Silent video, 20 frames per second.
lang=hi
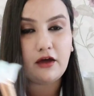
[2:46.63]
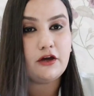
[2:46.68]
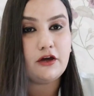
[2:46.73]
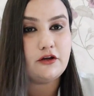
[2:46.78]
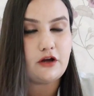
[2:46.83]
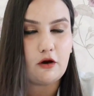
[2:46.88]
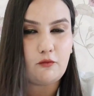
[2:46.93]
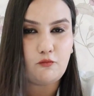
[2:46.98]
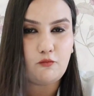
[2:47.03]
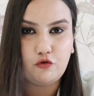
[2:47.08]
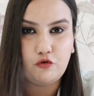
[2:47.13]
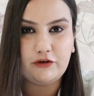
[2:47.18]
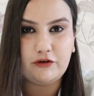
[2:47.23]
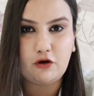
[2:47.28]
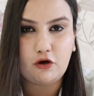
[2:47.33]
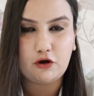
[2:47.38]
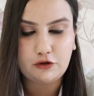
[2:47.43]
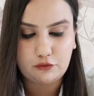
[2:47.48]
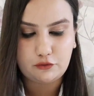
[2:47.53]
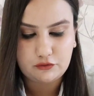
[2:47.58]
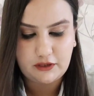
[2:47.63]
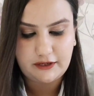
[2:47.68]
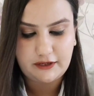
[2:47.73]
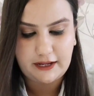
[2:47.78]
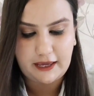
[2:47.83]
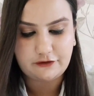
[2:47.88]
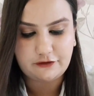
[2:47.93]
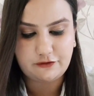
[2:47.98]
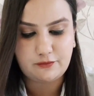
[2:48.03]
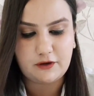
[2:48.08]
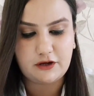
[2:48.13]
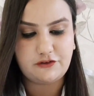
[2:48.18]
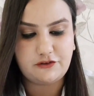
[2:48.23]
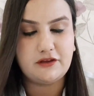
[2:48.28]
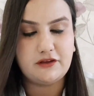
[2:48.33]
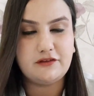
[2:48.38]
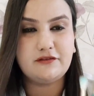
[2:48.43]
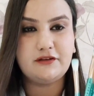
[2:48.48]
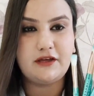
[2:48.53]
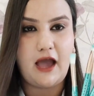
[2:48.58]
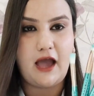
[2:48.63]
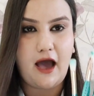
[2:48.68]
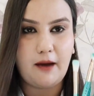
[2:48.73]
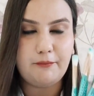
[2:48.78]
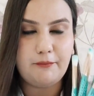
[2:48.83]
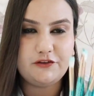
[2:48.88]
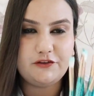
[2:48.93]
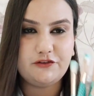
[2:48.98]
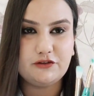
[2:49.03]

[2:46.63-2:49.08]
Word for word: ना मूविंग ऑन टू द नेक्स्ट ब्रशेज़ यहाँ पे